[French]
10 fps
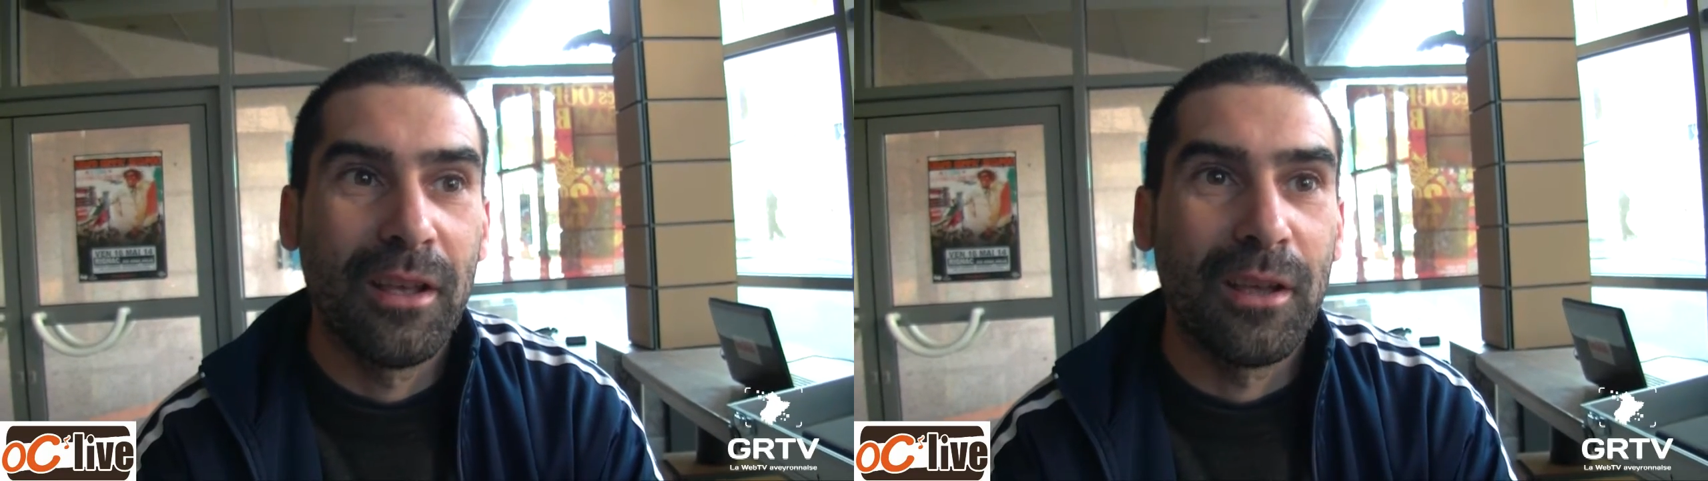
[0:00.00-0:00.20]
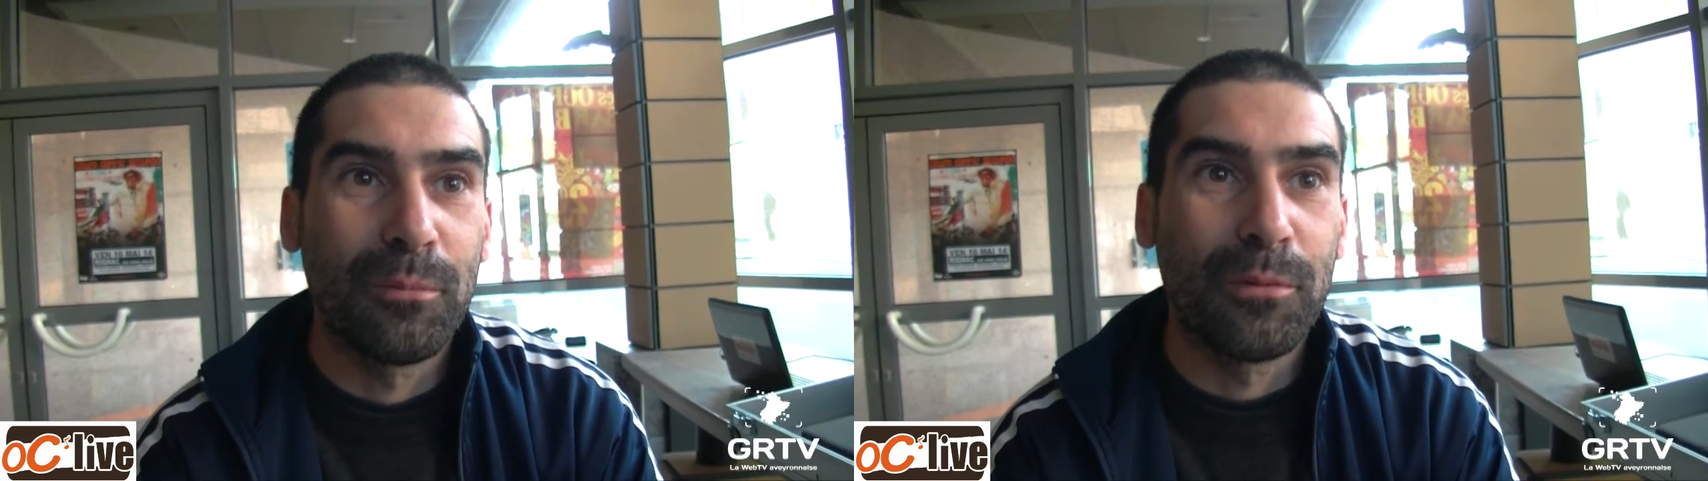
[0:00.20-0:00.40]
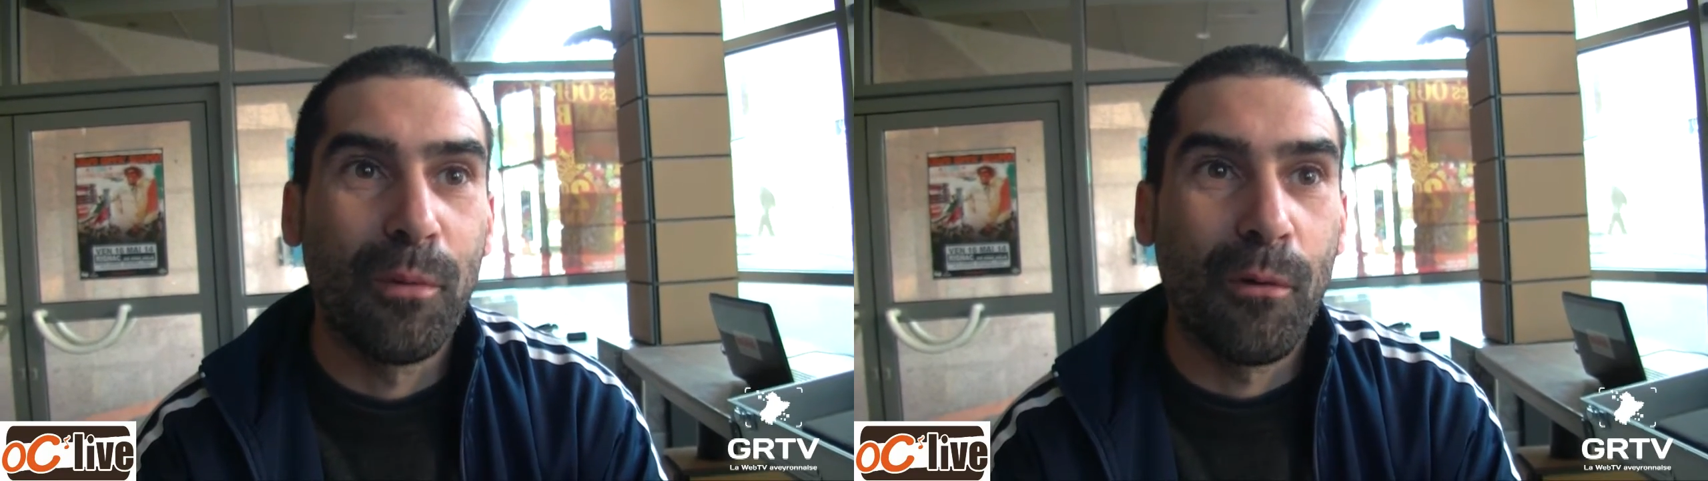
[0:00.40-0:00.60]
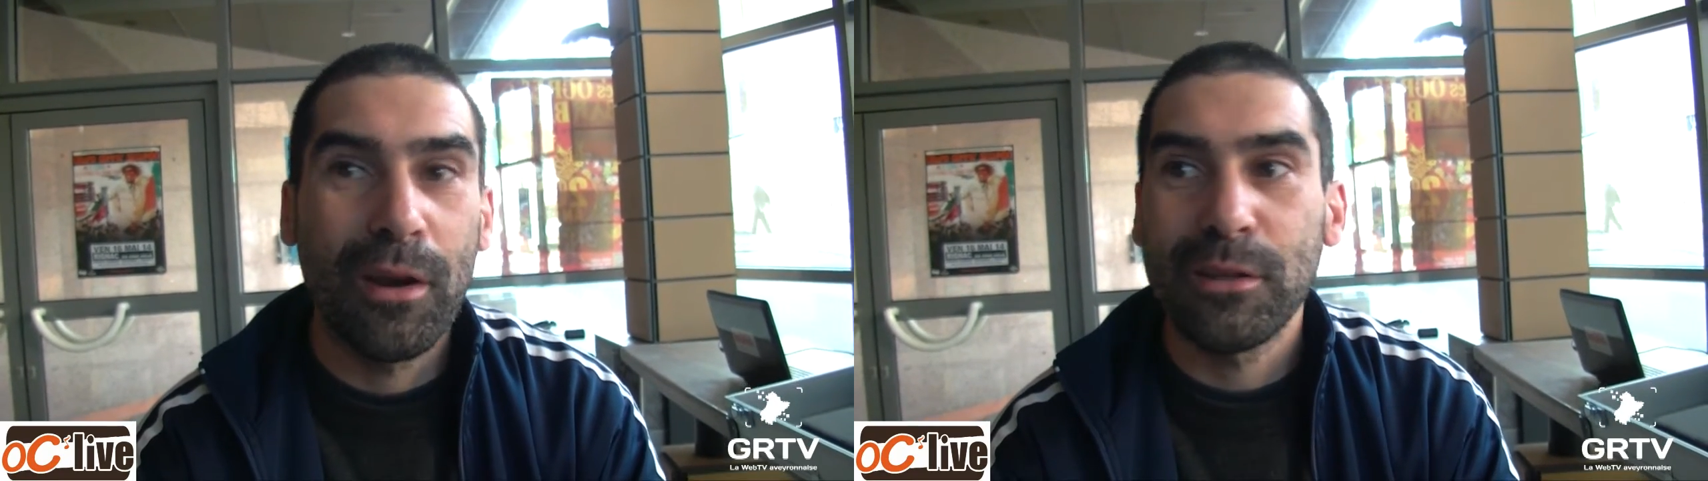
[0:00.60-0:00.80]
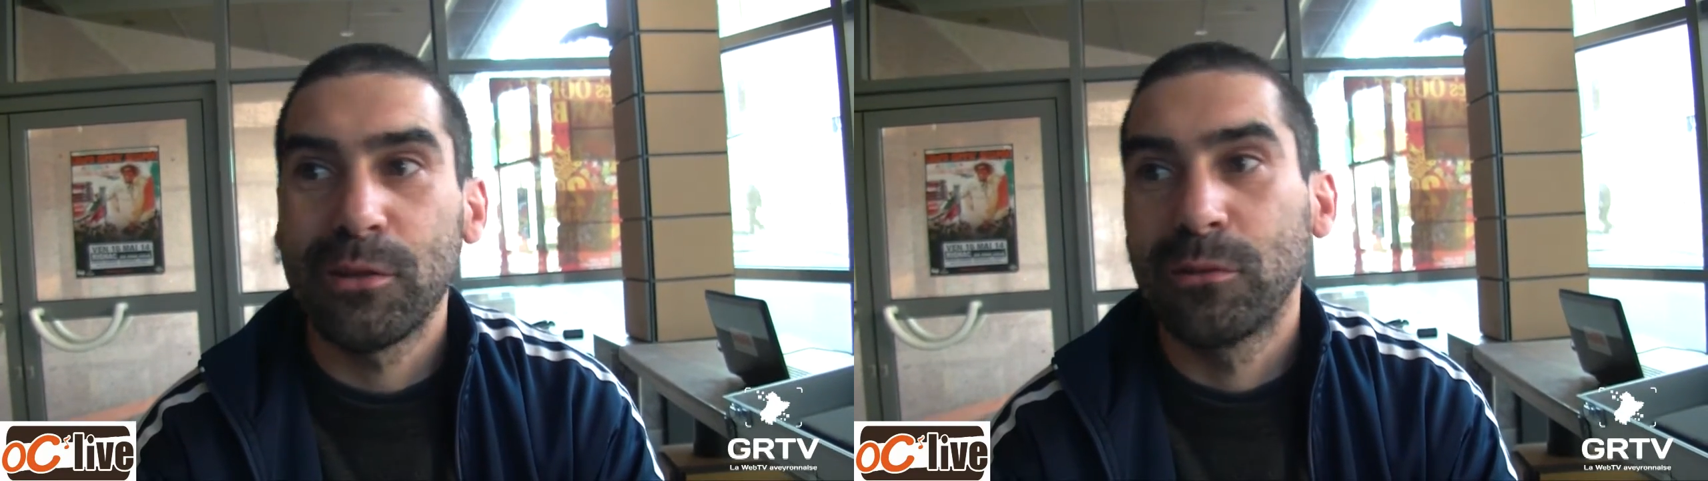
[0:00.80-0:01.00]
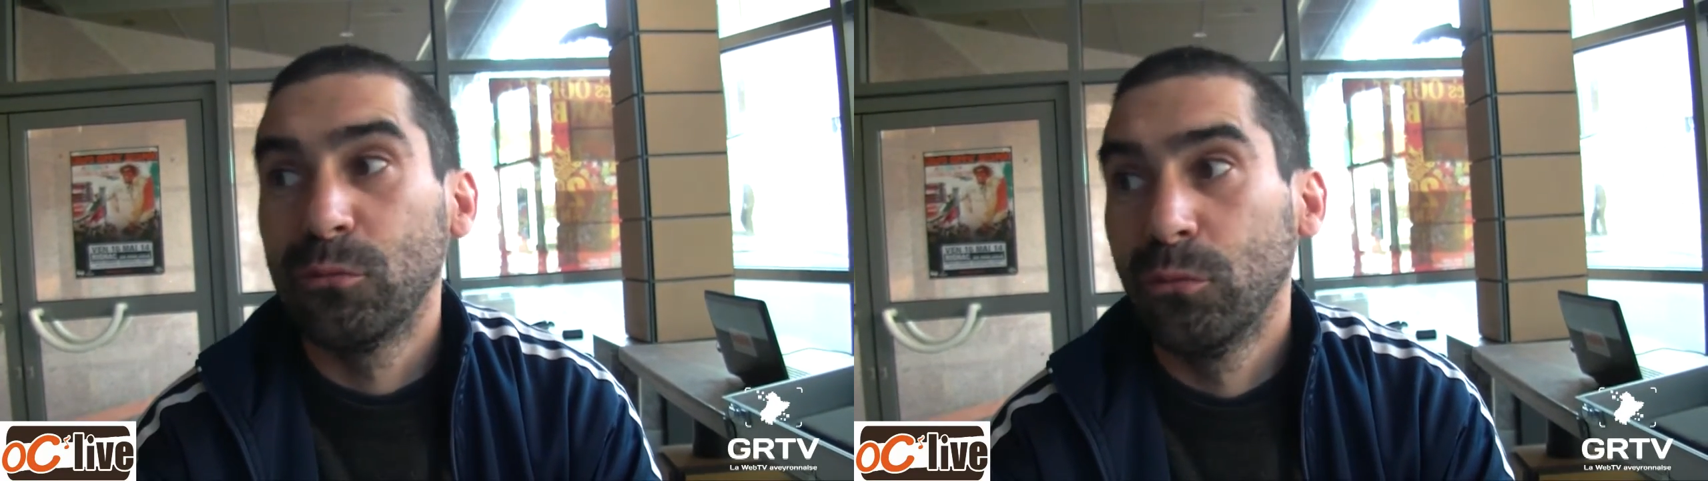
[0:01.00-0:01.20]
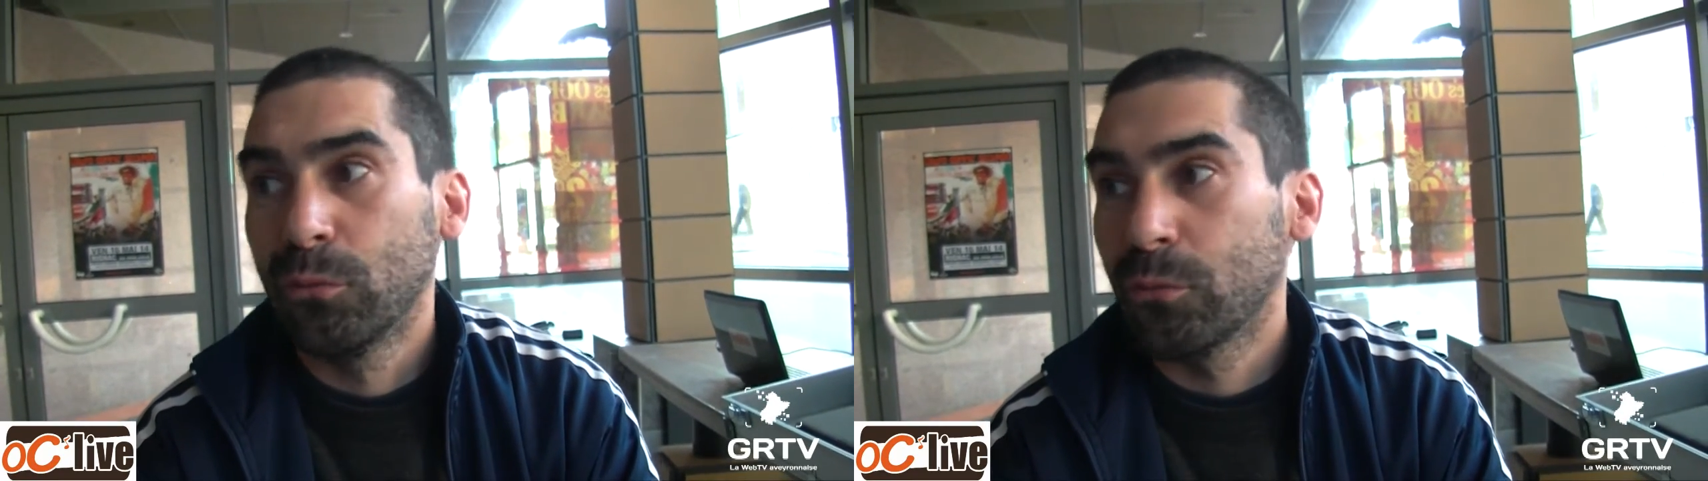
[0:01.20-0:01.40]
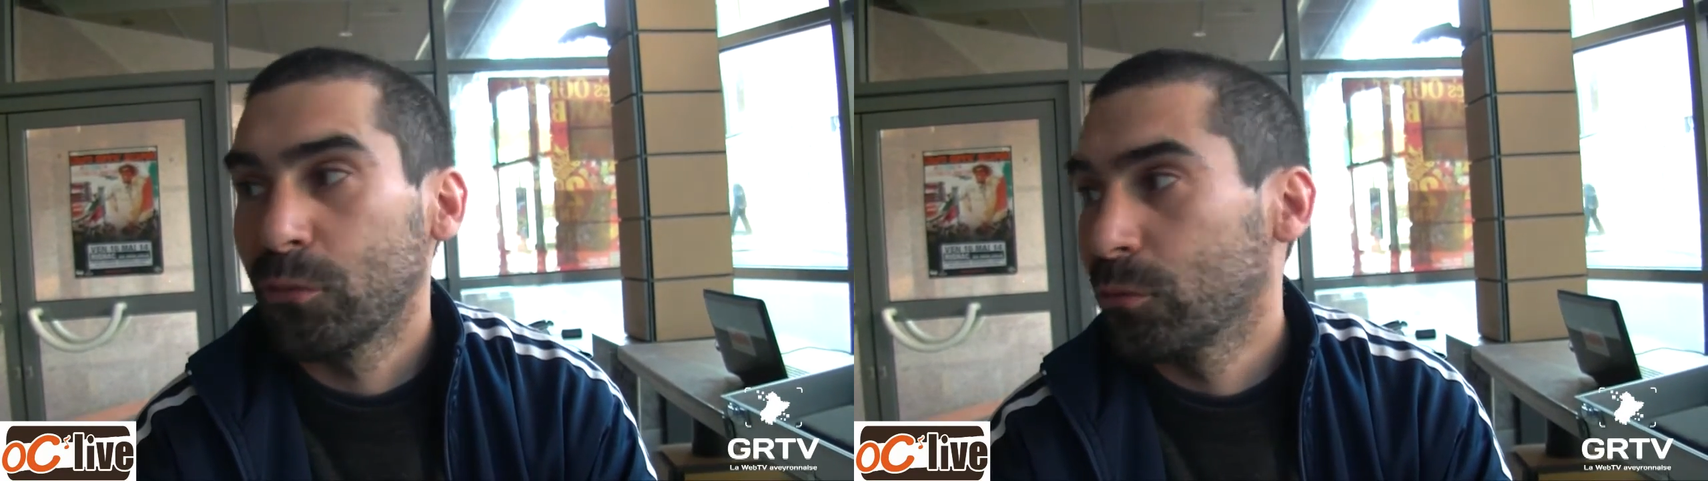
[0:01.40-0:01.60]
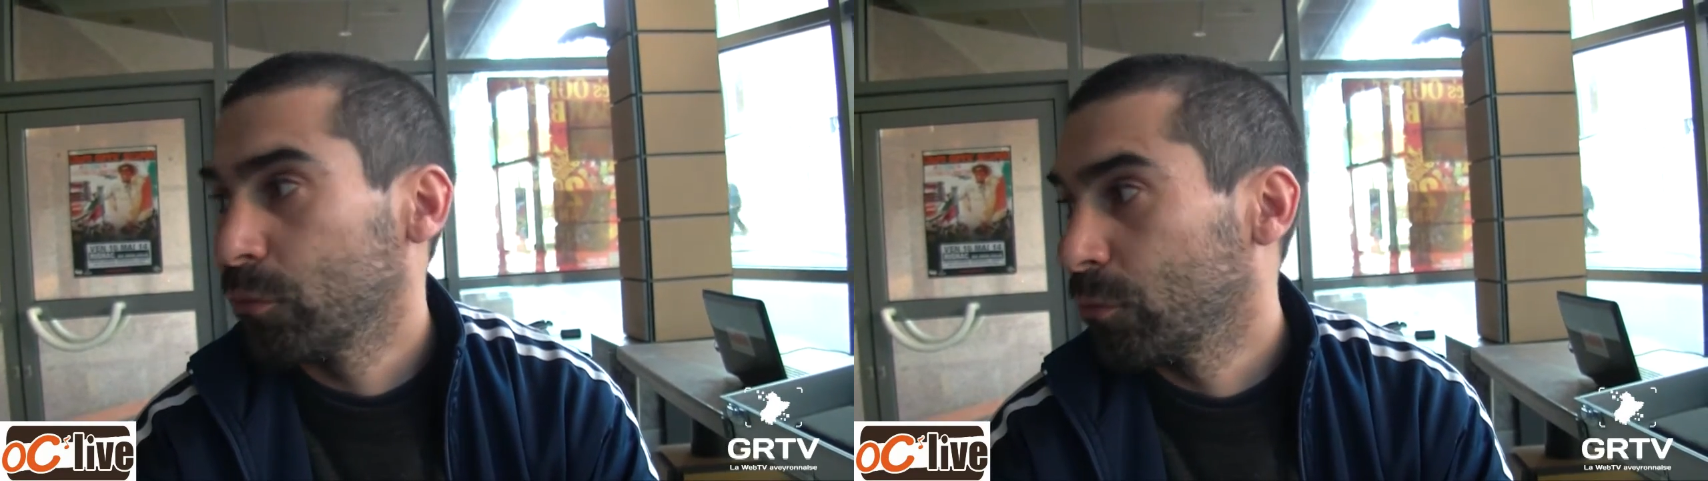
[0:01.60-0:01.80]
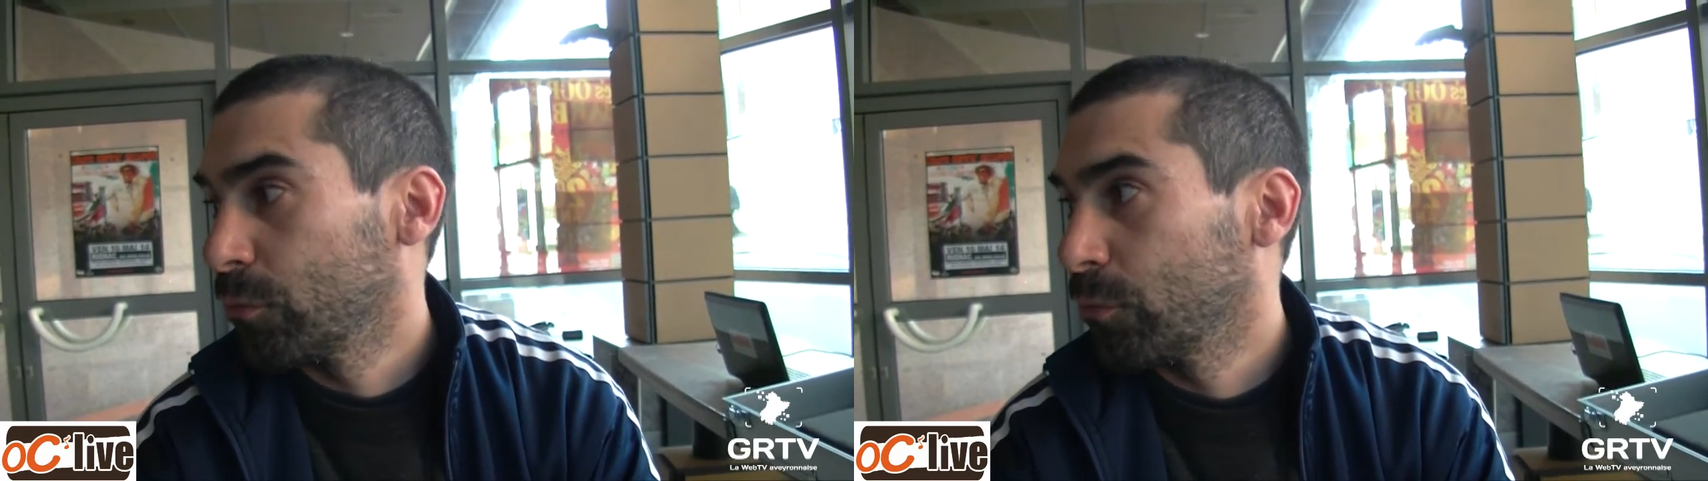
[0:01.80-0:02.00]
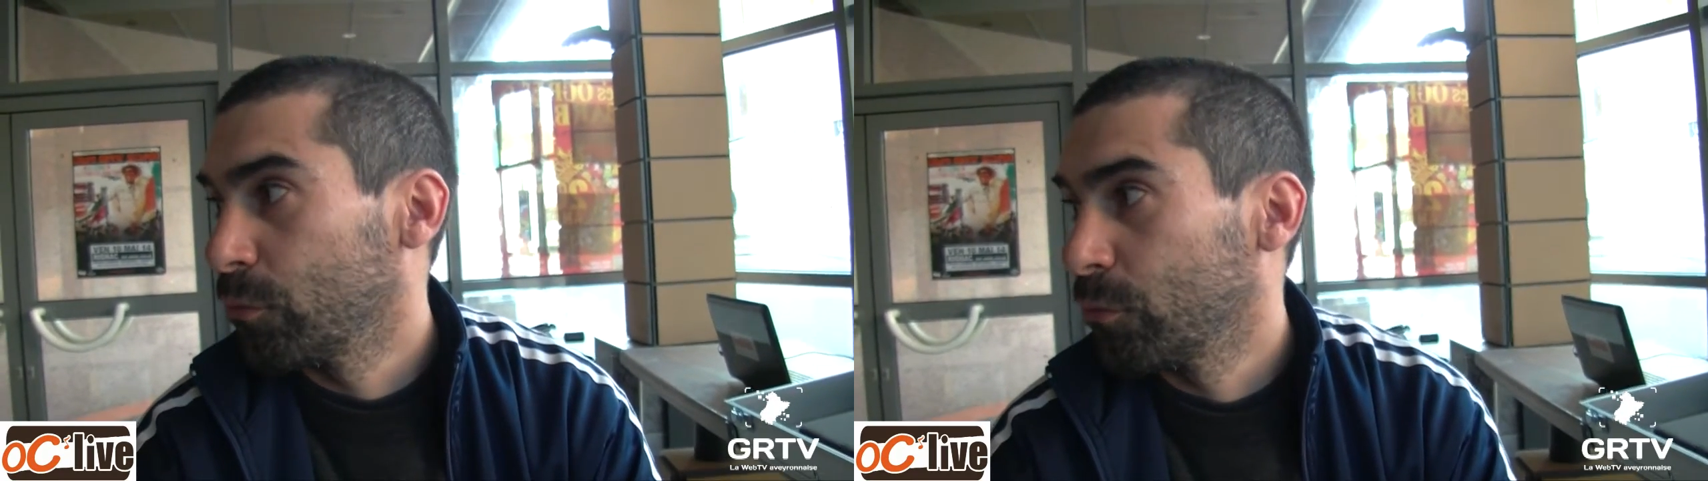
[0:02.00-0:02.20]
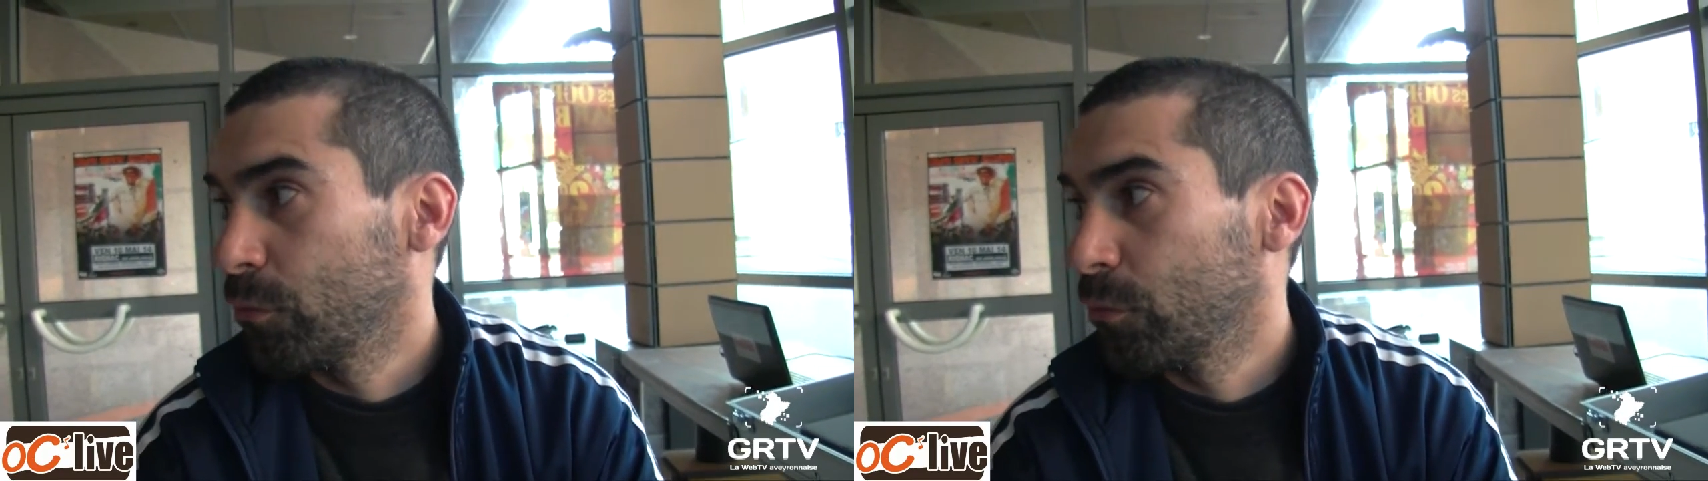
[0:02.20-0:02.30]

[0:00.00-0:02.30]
Et puis ben voilà, c'est nous,